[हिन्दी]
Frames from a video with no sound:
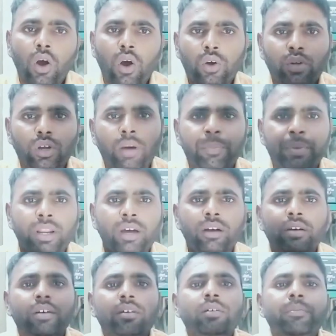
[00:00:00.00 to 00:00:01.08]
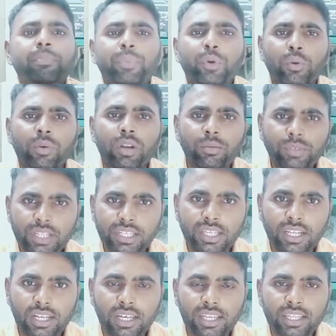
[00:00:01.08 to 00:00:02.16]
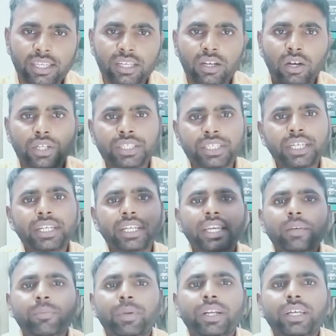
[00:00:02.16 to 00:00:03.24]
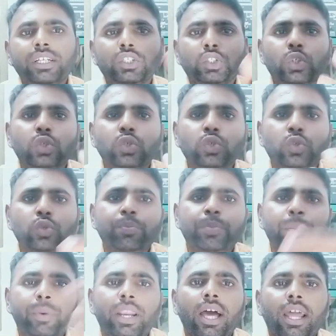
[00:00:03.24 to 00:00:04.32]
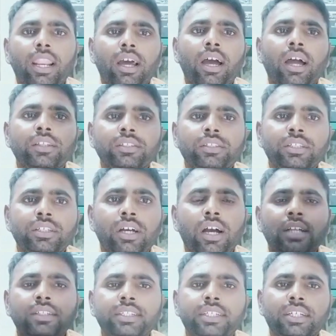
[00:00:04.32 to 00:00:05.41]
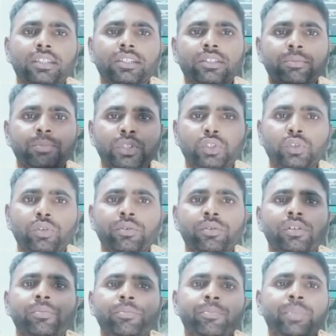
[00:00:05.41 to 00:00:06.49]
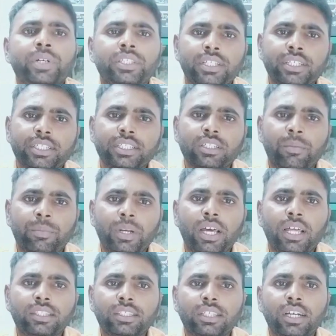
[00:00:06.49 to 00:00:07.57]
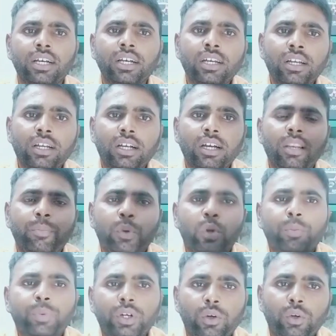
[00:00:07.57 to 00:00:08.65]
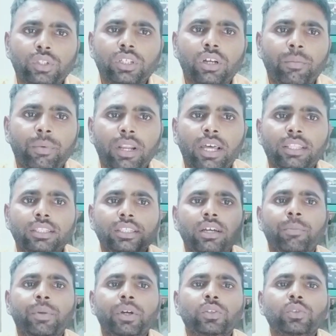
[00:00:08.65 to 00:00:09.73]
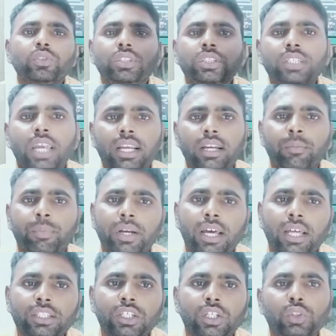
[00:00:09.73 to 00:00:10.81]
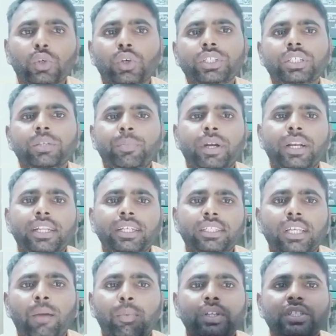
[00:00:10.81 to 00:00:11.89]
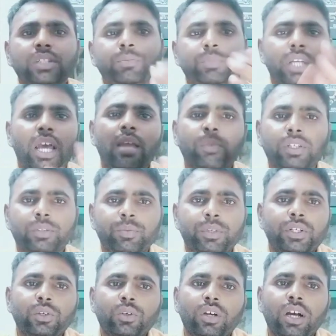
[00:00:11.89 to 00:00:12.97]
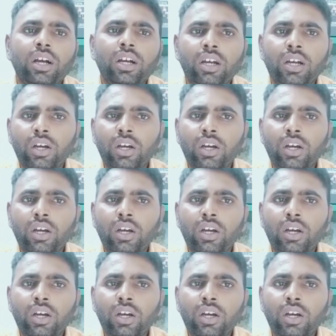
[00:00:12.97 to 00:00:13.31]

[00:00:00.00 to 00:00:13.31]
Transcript: और अपना प्रॉब्लम क्लियर करें ये नहीं पढ़े कि जो यूट्यूब पे पढ़ा रहा आज ये आज एक वीडियो परसेंटेज का पढ़ा दिया कल प्रॉफिट लॉस का पढ़ा दिया परसों सी आई का पढ़ा दिया तो ऐसे पढ़ने से आपका सिर्फ टाइम स्पेंड होगा